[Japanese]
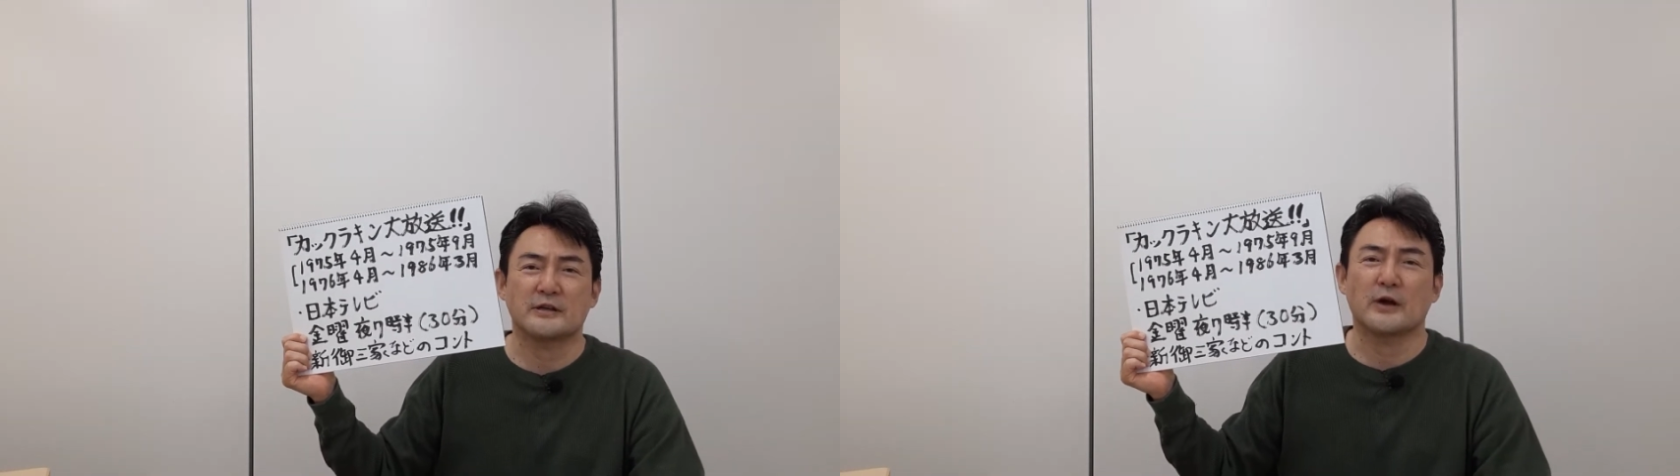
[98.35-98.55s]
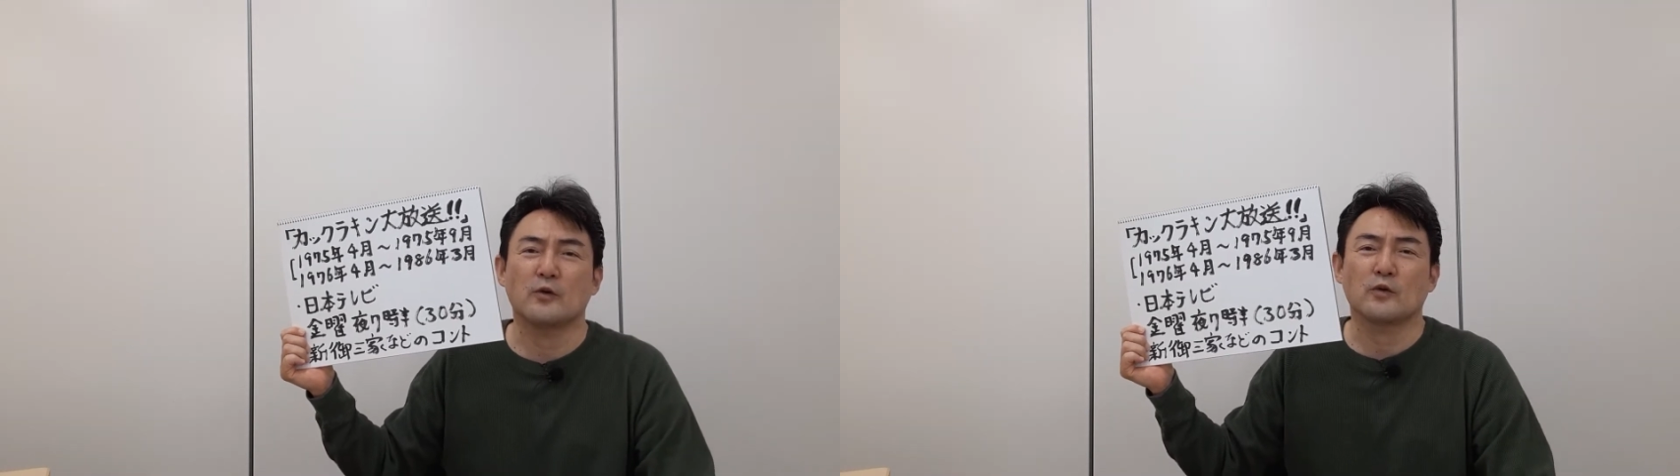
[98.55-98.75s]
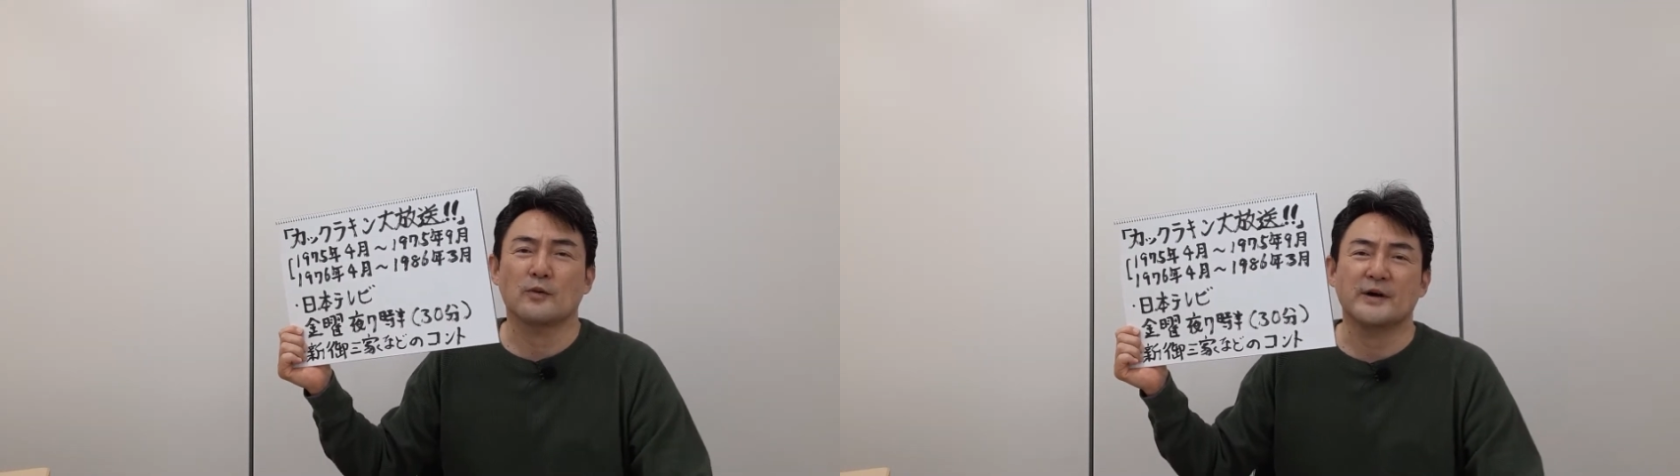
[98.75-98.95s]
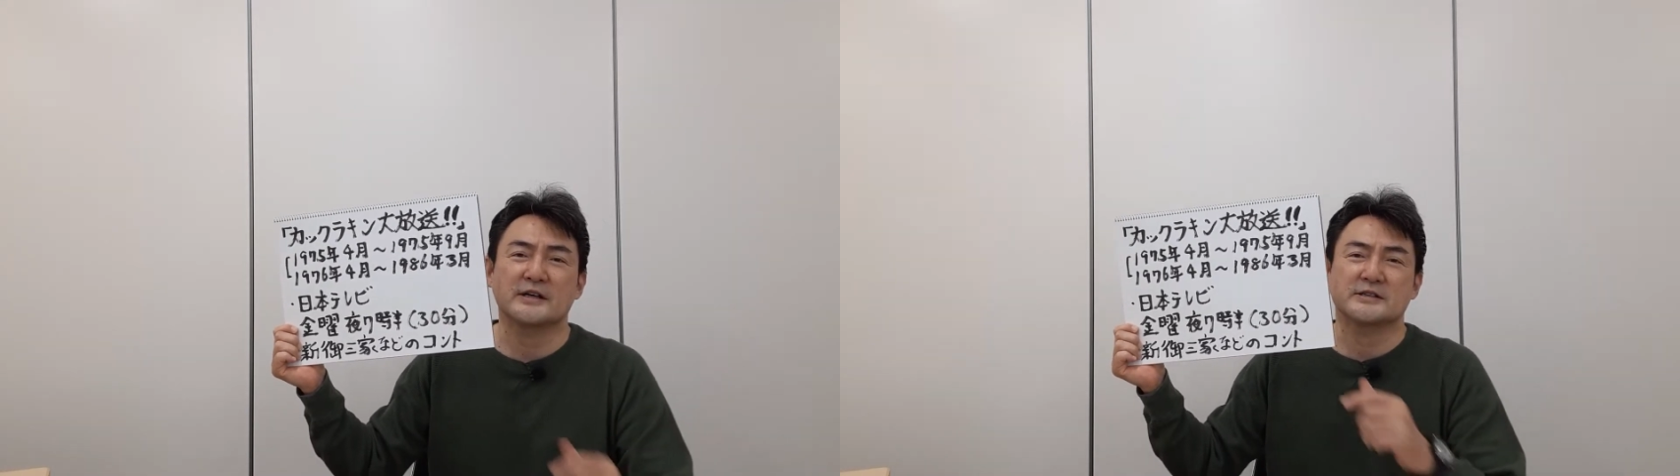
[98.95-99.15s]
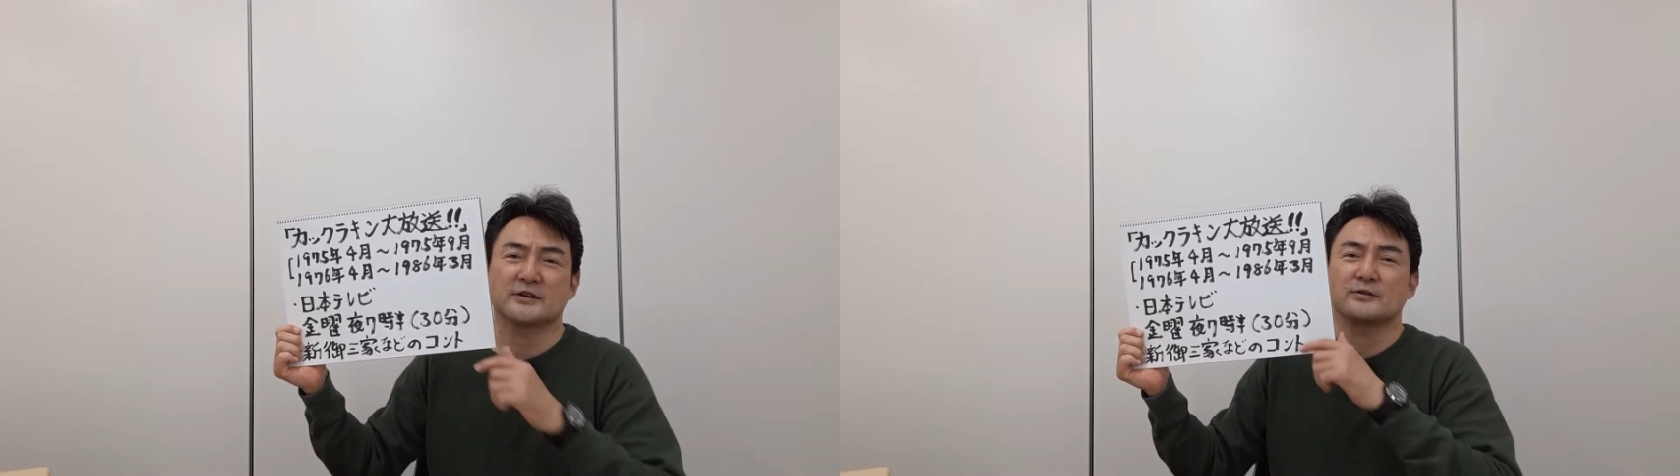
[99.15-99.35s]
直子ばあ
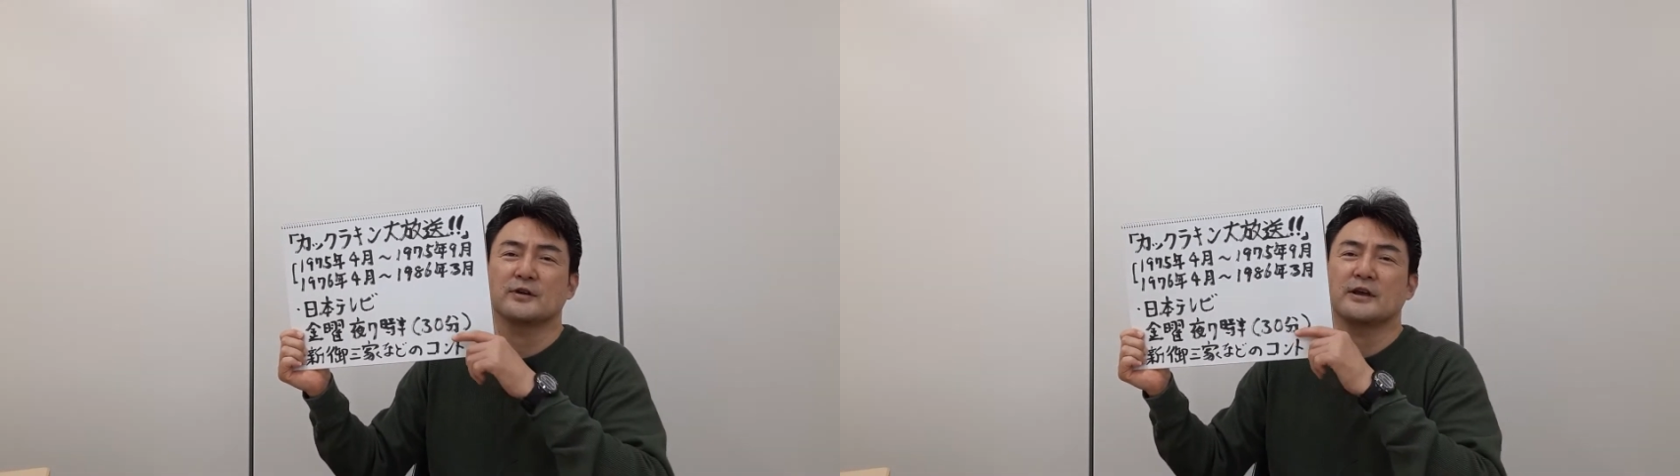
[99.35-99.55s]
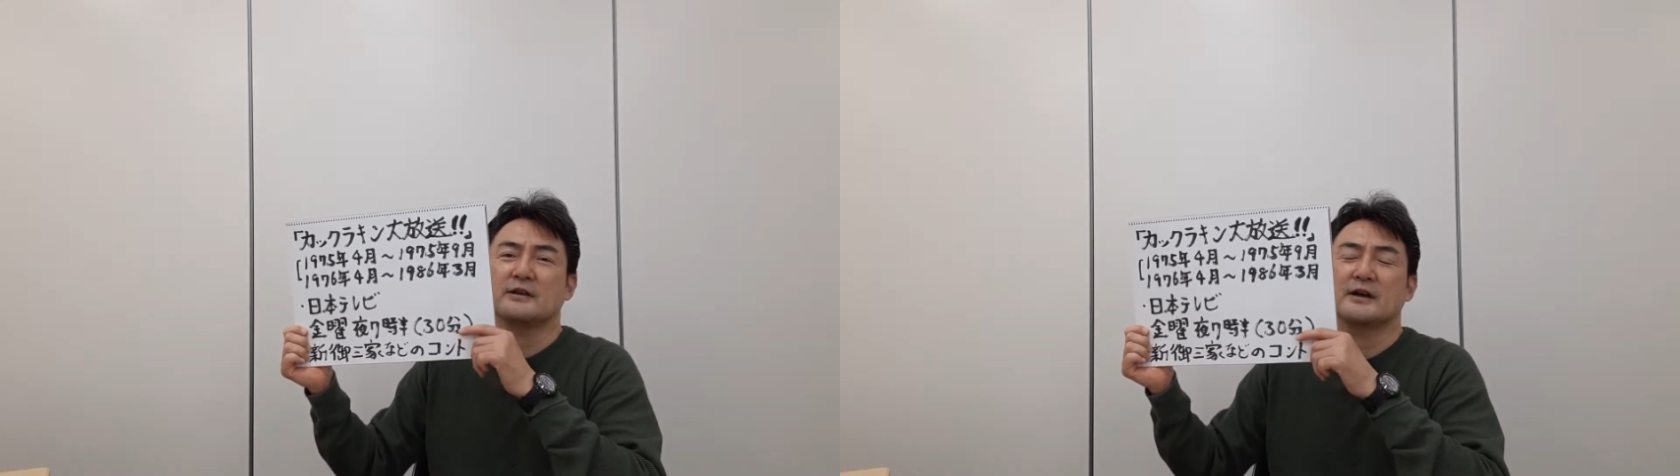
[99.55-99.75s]
ちゃんの縁